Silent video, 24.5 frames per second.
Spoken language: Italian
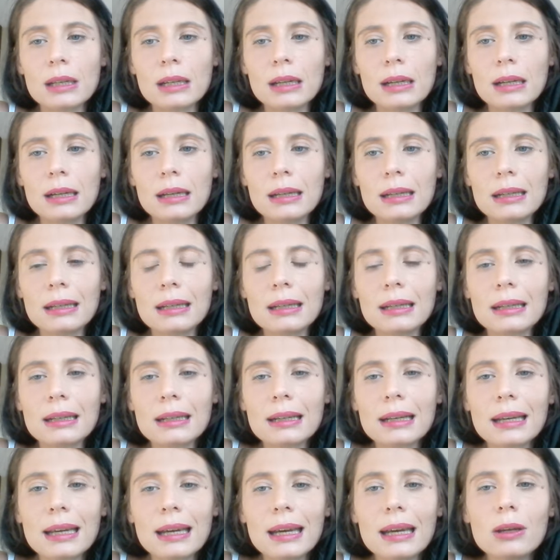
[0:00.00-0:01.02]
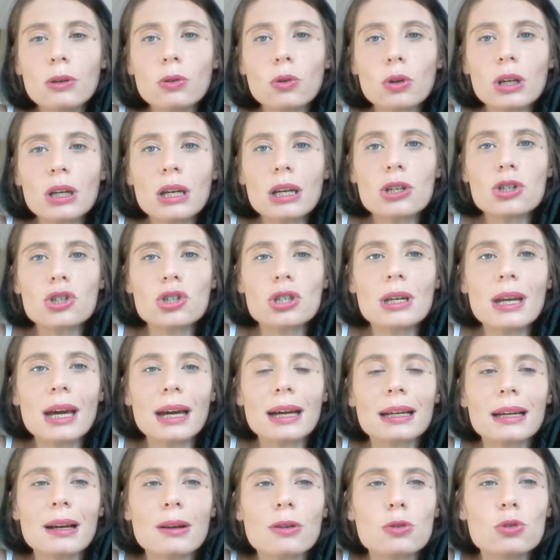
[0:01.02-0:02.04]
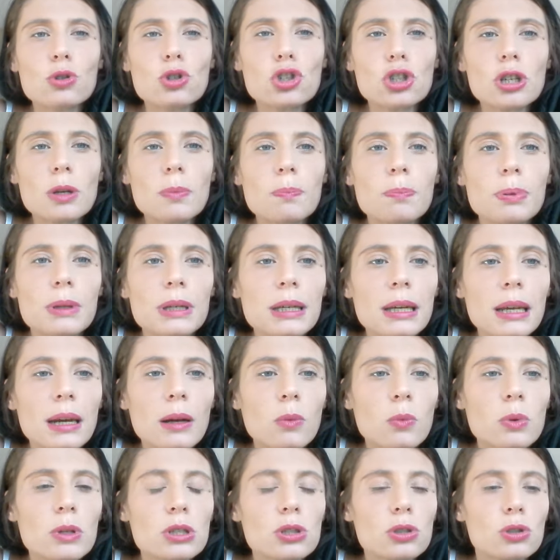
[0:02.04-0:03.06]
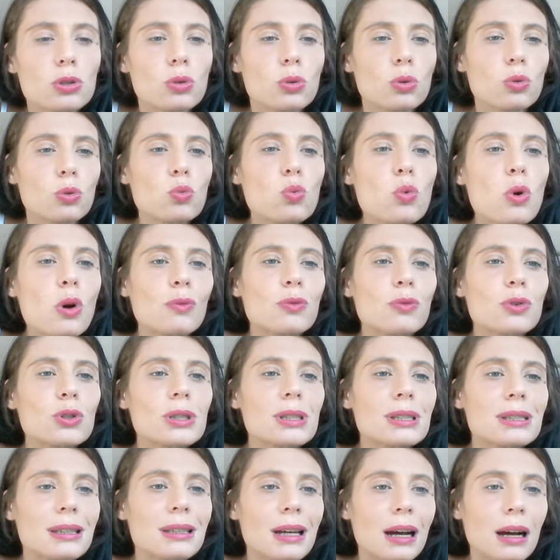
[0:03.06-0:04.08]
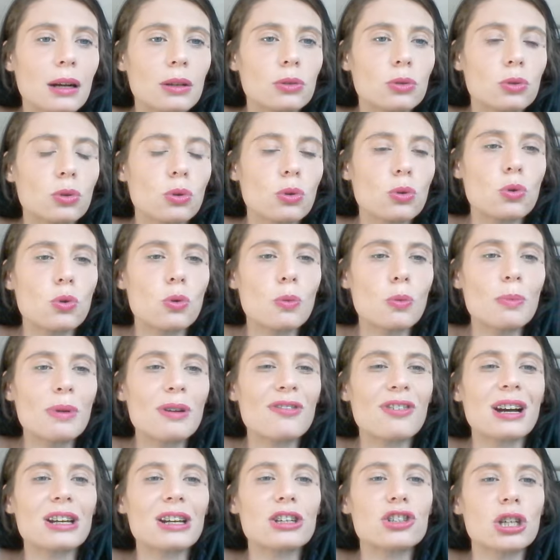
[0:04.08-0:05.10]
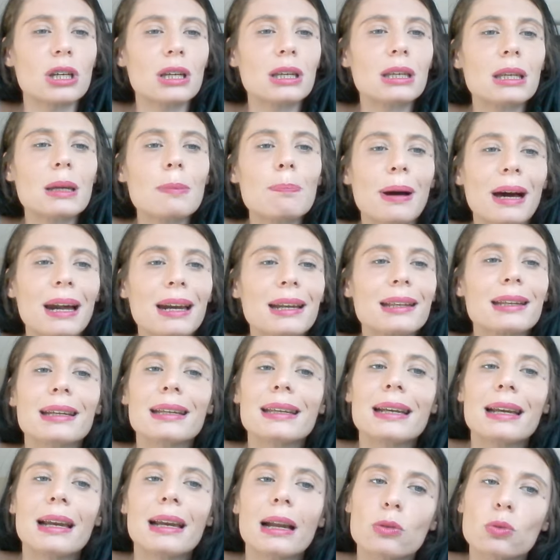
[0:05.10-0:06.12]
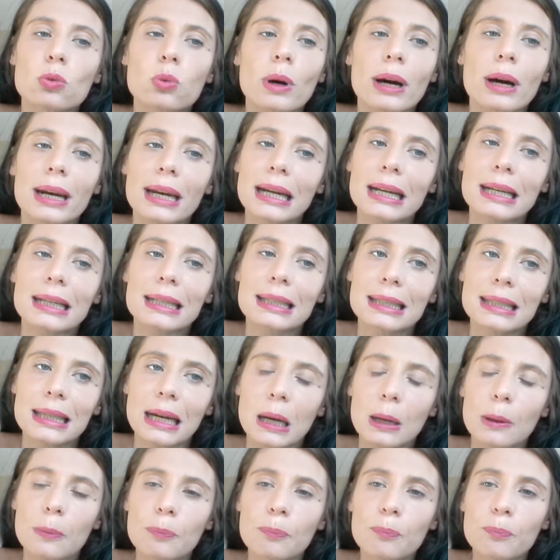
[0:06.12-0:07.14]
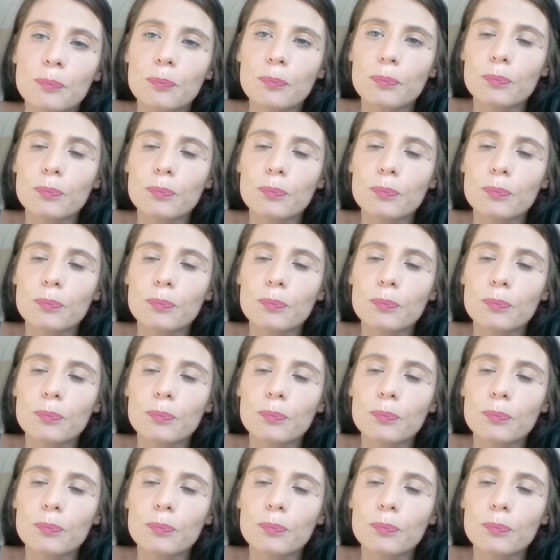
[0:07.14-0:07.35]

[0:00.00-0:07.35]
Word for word: Eh, che non riesci neanche a concepire questo nuovo stato come facente parte della tua realtà.